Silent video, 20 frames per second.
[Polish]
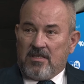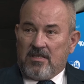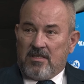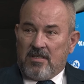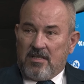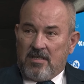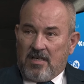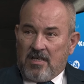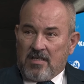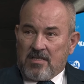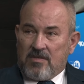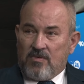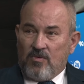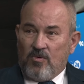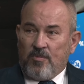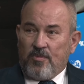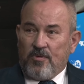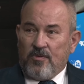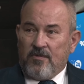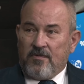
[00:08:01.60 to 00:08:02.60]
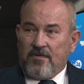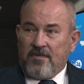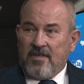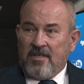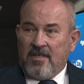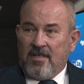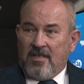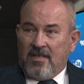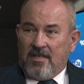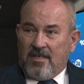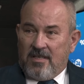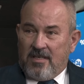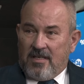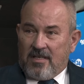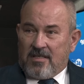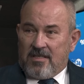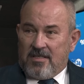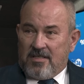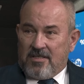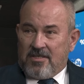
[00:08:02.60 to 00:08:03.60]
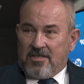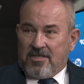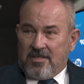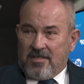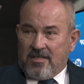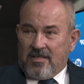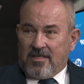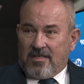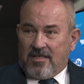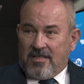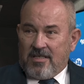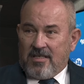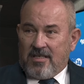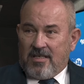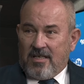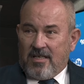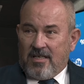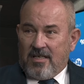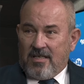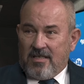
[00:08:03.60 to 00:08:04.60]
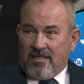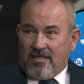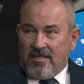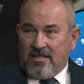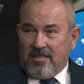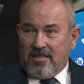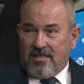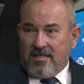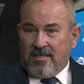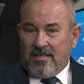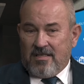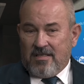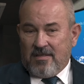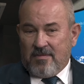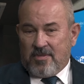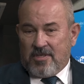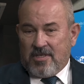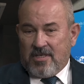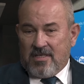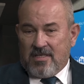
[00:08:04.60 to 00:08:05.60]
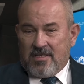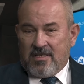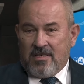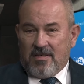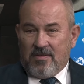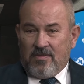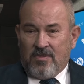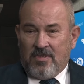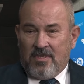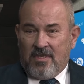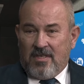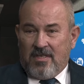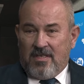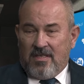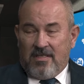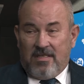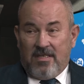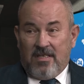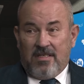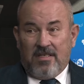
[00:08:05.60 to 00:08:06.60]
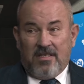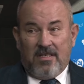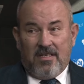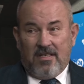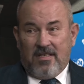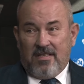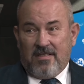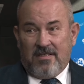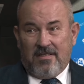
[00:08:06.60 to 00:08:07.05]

kilka słupów, jakieś e, kilka e, przęseł. Nie, nie.